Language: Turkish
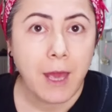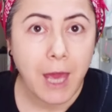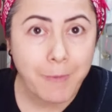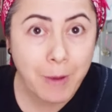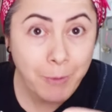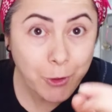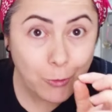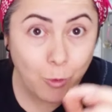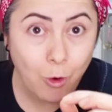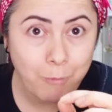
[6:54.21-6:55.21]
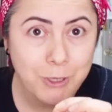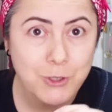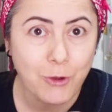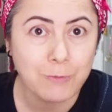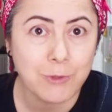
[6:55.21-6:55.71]
Hemen bakayım 15
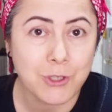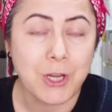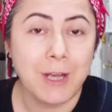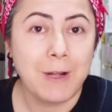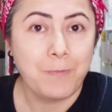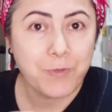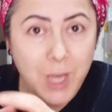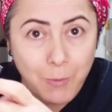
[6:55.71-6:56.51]
olmuş. Tam